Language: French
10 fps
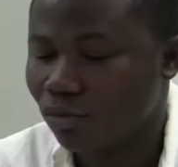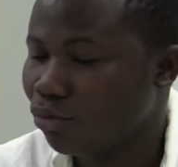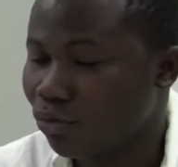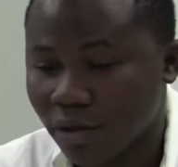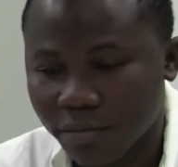
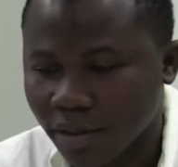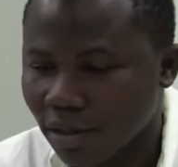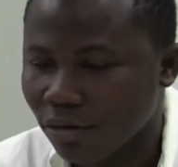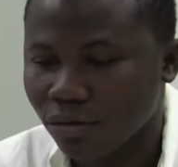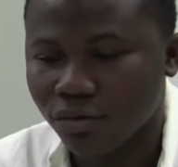Tout va bien
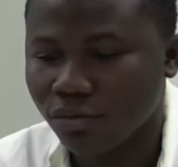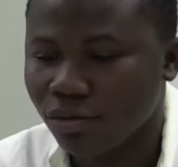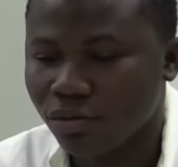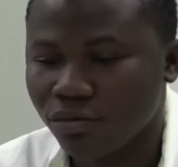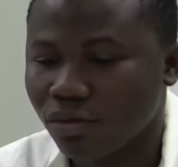à notre
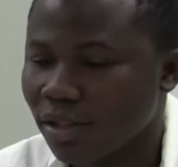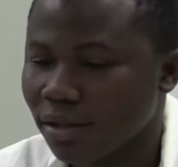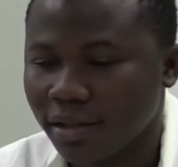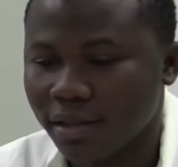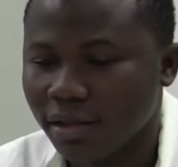niveau, tout est
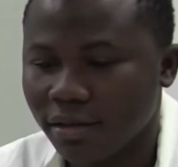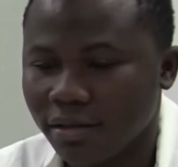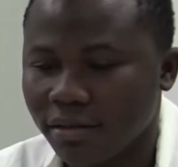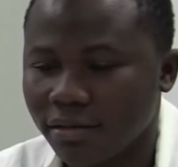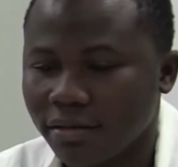nickel.
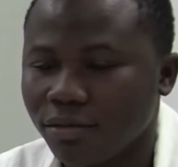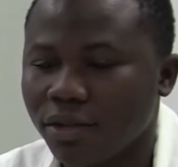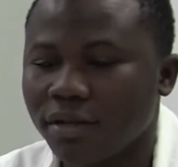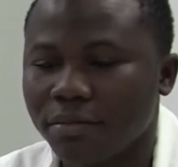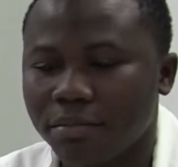Vous êtes en